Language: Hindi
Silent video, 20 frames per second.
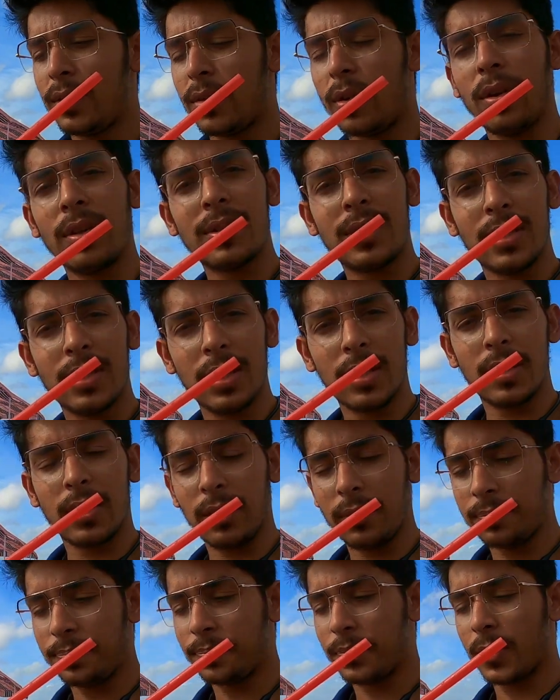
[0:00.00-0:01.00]
स्ट्रॉन्ग
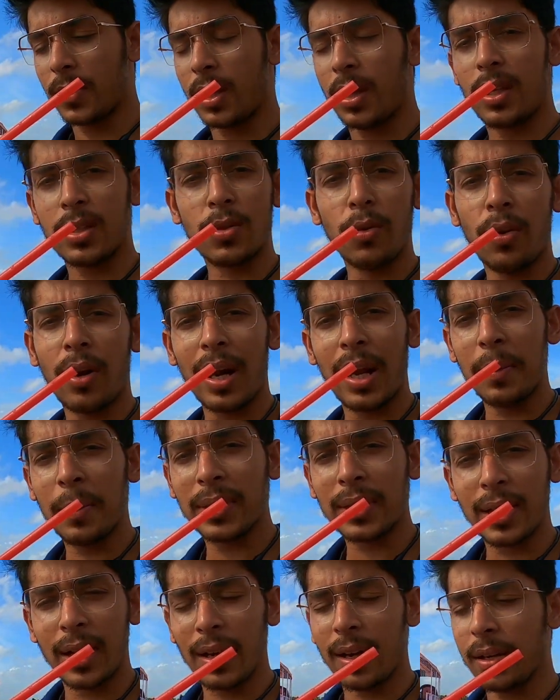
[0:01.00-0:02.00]
सजेशन इसको ट्राई
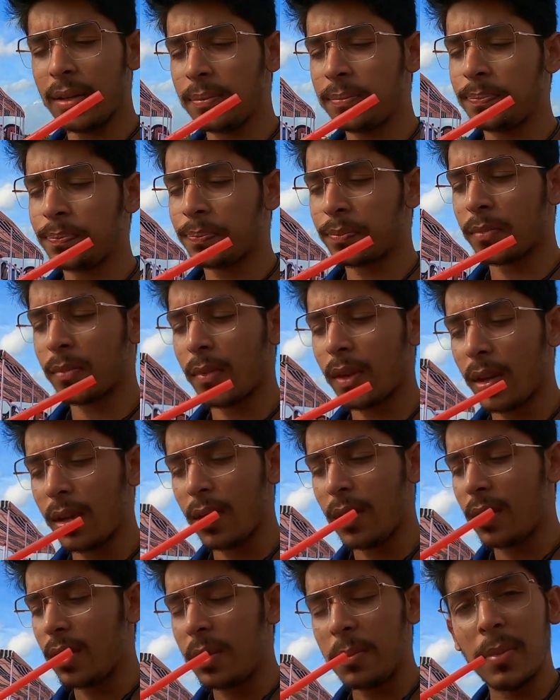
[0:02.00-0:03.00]
मत करना
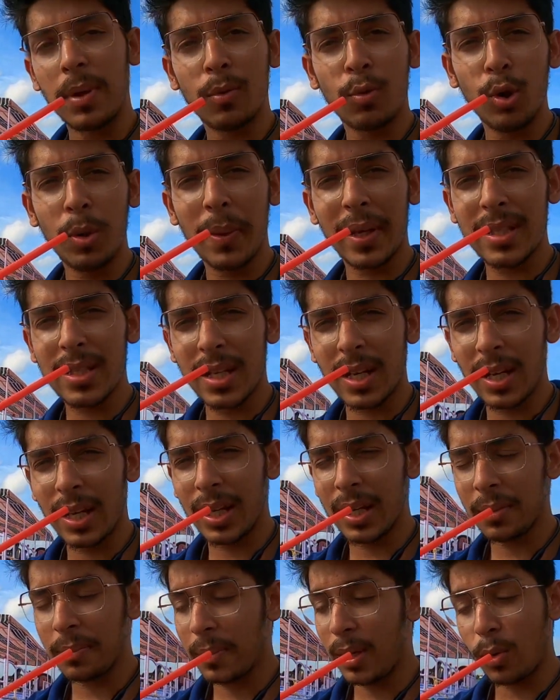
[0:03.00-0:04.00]
बिल्कुल भी अच्छा नहीं
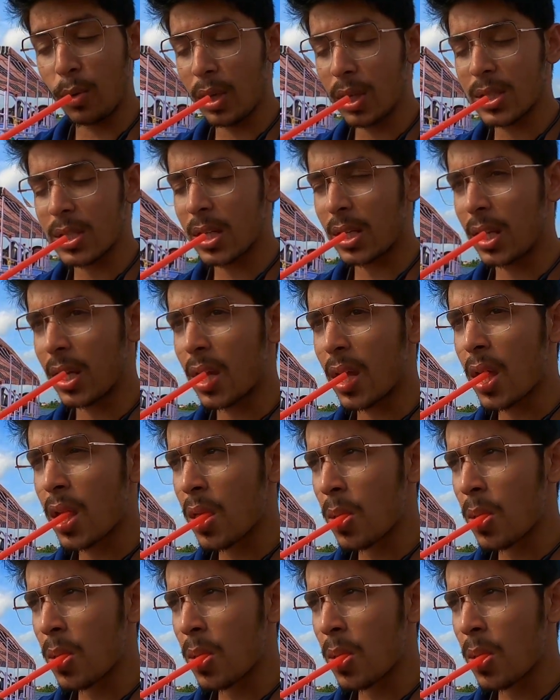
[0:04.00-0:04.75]
है बिल्कुल अच्छा नहीं